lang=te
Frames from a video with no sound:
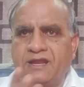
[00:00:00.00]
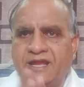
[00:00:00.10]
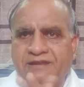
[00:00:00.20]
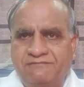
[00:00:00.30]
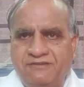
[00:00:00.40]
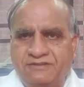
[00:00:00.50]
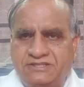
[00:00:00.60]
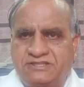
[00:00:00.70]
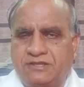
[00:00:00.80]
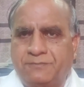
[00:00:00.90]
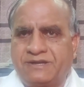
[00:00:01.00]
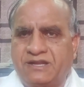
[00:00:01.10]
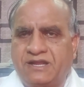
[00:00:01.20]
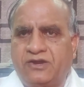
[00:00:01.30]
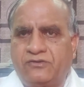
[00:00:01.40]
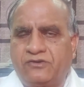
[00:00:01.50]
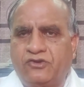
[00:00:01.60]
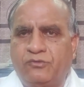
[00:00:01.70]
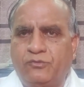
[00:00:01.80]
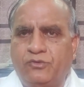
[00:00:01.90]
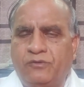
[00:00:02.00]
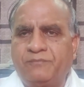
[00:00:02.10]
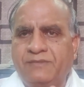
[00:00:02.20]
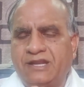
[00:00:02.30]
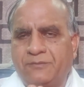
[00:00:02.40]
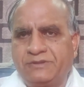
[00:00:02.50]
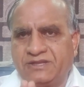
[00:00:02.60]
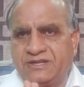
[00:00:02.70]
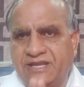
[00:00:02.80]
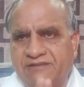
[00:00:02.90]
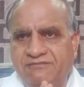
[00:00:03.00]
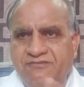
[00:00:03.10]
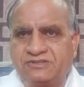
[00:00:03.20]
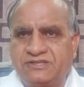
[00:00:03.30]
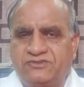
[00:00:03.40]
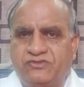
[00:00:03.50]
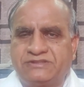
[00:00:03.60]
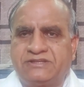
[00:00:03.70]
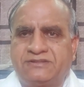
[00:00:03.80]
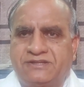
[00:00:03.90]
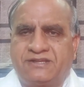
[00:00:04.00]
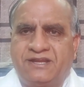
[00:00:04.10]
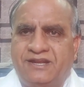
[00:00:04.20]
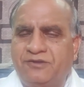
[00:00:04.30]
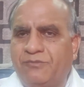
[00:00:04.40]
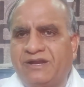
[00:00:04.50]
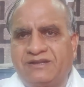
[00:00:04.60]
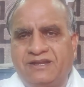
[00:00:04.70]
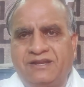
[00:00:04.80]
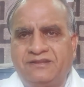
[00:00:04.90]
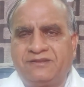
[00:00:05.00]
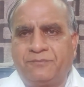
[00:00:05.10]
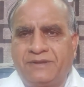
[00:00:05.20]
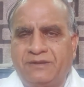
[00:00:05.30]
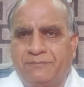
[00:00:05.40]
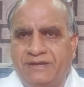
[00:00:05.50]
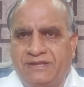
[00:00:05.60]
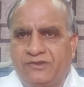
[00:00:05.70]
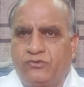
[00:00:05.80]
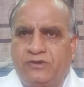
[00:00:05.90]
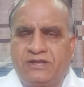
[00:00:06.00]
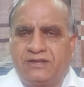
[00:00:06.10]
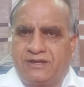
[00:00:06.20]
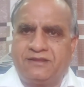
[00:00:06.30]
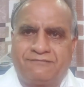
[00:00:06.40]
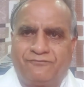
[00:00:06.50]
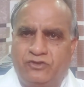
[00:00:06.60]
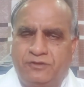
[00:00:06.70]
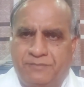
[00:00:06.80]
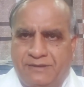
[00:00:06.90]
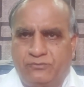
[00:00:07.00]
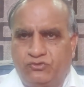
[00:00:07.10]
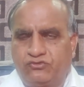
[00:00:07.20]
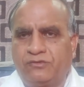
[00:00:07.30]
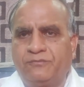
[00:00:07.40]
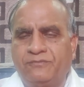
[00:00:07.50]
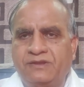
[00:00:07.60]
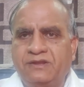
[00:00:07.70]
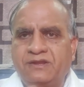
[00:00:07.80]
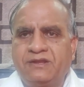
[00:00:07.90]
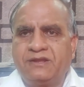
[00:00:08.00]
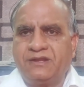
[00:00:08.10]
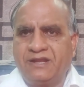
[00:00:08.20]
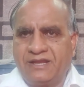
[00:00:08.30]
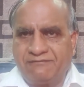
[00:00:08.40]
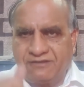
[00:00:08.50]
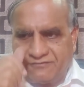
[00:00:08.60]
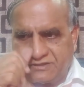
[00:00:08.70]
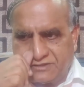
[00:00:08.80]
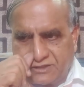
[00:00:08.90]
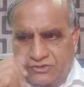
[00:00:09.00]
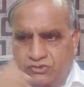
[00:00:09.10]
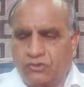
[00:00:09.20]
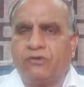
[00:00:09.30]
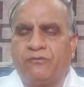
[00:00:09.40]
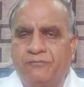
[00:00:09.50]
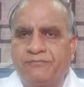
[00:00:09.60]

న్యాయ వ్యవస్థ పట్ల గౌరవము లేకపోతే న్యాయ వ్యవస్థ స్వతంత్రత ఇలాంటి మాటలు ఎన్ని చెప్పినప్పటికీ కూడా నరేంద్ర మోదీ ప్రభుత్వం న్యాయ వ్యవస్థతో